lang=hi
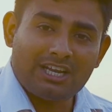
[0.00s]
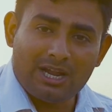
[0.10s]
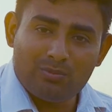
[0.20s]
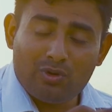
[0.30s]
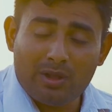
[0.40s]

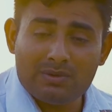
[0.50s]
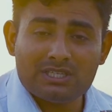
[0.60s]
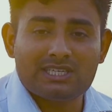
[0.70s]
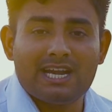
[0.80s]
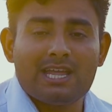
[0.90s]
टाइम टू टाइम
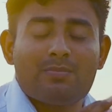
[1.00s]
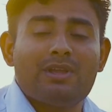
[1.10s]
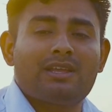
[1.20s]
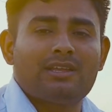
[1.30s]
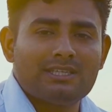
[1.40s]
इस गाड़ी
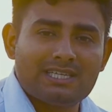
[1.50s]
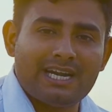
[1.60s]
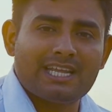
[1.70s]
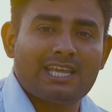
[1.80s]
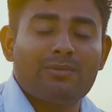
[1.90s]
भी इस
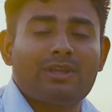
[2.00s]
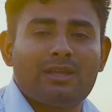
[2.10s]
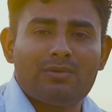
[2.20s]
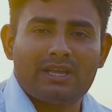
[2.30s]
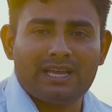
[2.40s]
गाड़ी की
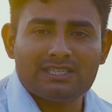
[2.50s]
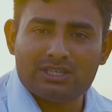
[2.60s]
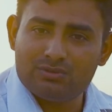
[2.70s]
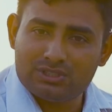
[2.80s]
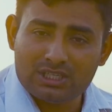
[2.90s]
की भी क्या है कि
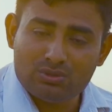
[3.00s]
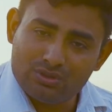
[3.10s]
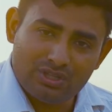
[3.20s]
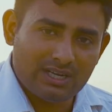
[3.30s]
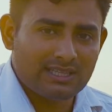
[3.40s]
सर्विसेज
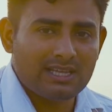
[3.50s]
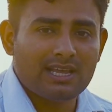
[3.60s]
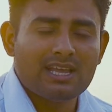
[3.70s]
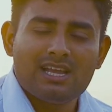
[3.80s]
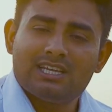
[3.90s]
होती रहती
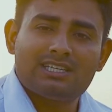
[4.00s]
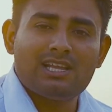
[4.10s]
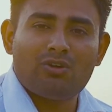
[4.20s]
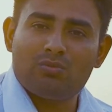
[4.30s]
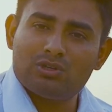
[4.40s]
है
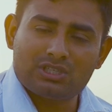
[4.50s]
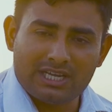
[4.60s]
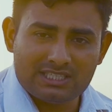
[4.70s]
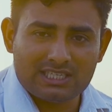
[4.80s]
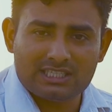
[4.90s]
इसलिए ऑलमोस्ट
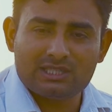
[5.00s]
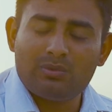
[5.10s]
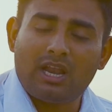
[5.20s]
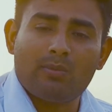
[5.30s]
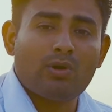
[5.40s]
कहीं से किसी
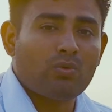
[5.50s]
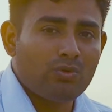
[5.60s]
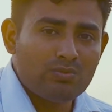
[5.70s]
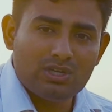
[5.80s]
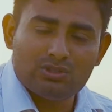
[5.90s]
भी टाइप का
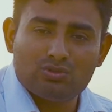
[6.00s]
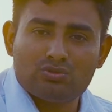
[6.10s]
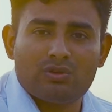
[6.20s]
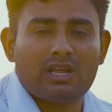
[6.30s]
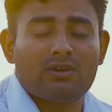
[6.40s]
कोई भी
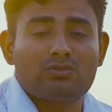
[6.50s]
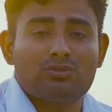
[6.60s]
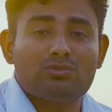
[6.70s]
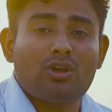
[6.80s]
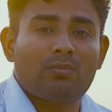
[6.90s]
इशूज़ वगैरह
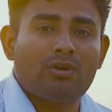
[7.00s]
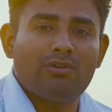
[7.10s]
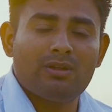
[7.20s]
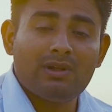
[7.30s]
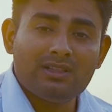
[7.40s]
कुछ भी जो आपको
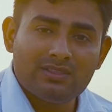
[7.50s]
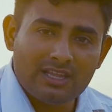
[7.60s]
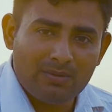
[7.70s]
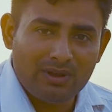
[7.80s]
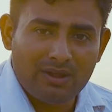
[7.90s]
अवेलेबल
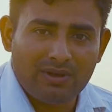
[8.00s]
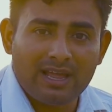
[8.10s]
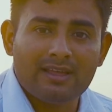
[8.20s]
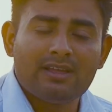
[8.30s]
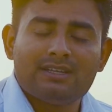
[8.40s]
नहीं मिलने
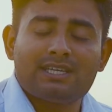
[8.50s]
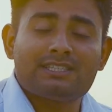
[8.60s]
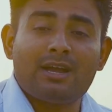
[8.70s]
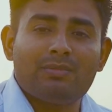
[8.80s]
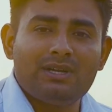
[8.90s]
वाला है
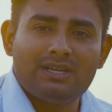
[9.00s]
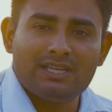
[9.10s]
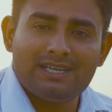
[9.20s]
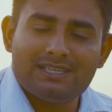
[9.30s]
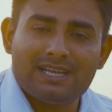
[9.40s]
जैसे आप
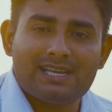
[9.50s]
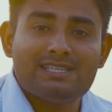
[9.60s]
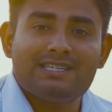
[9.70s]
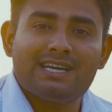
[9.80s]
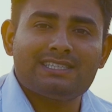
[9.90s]
इंटीरियर देख
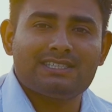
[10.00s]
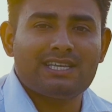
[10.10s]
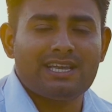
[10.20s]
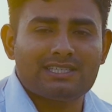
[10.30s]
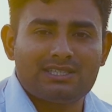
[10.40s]
लीजिएगा
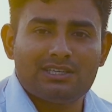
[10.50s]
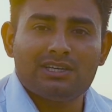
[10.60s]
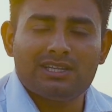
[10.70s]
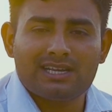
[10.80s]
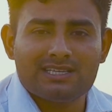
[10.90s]
चाहे
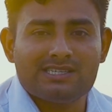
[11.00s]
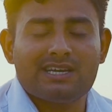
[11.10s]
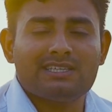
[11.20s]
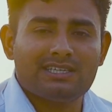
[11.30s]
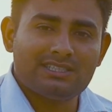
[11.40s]
एक्सटीरियर देख
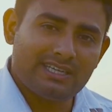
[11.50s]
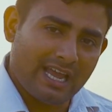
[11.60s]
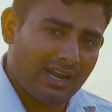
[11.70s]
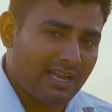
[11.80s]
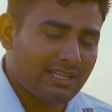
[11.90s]
लीजिएगा चाहे
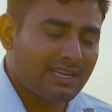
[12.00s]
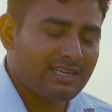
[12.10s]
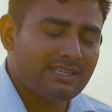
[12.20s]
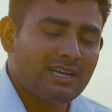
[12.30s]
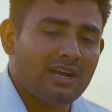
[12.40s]
टायर लाइन देख
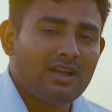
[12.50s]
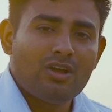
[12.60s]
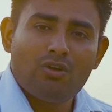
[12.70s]
लीजिएगा मिलेगा